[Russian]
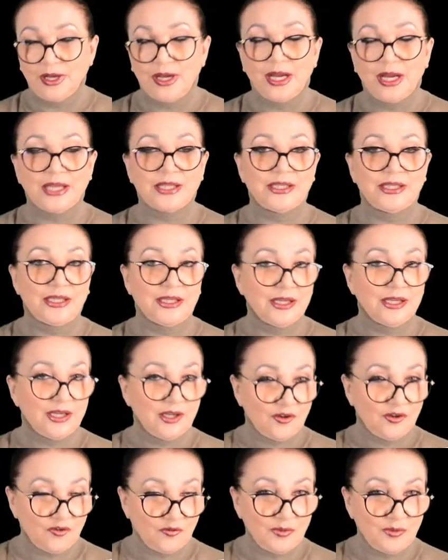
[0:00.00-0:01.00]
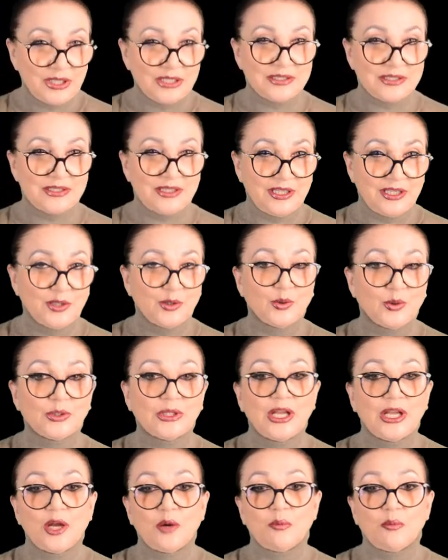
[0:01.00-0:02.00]
Они вместе идут
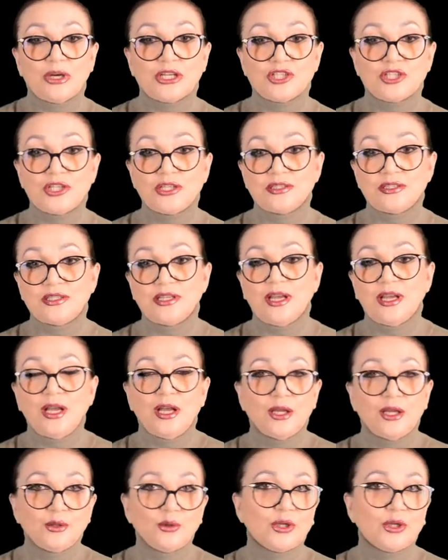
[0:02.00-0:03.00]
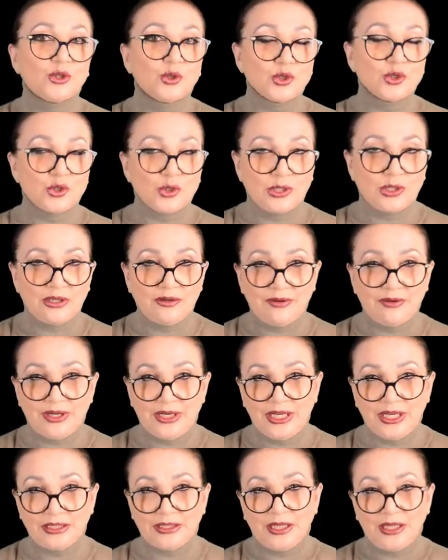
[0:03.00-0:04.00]
по жизни, ну а то, что
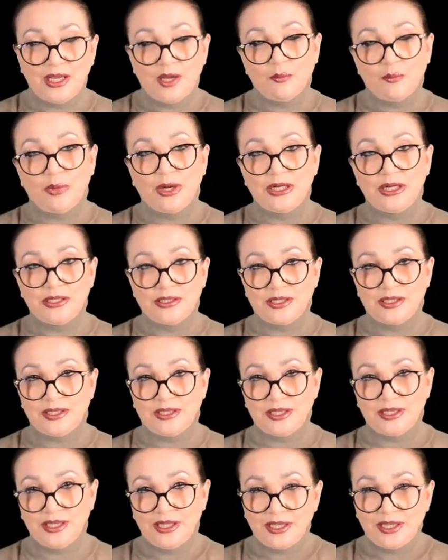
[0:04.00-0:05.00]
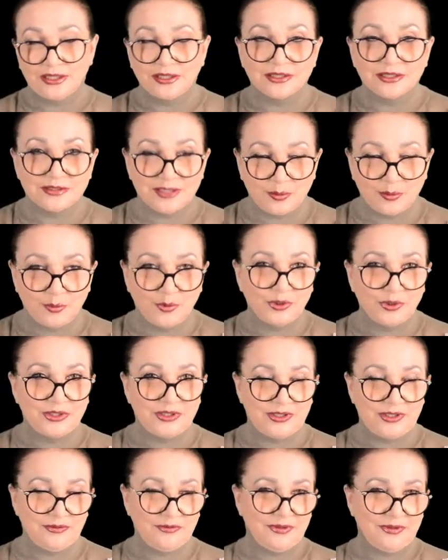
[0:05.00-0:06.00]
говорят политики, да
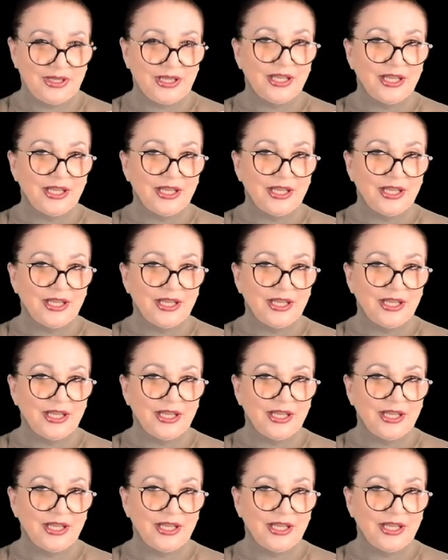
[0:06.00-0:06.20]
забудьте вы